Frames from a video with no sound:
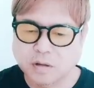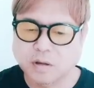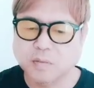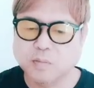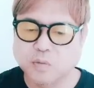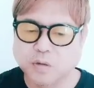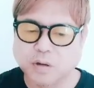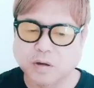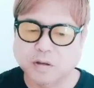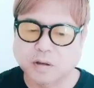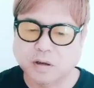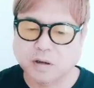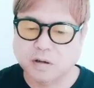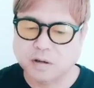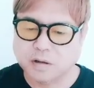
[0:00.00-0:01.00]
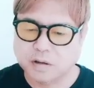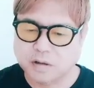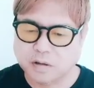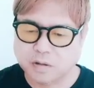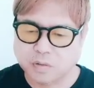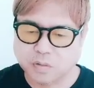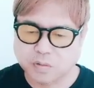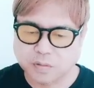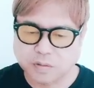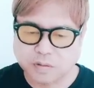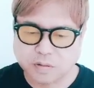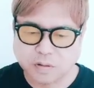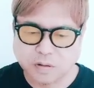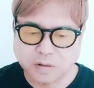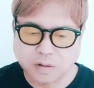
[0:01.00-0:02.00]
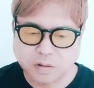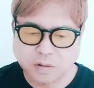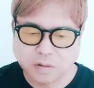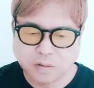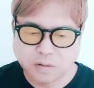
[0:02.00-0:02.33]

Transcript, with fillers: で、胸が高鳴った。ことですね。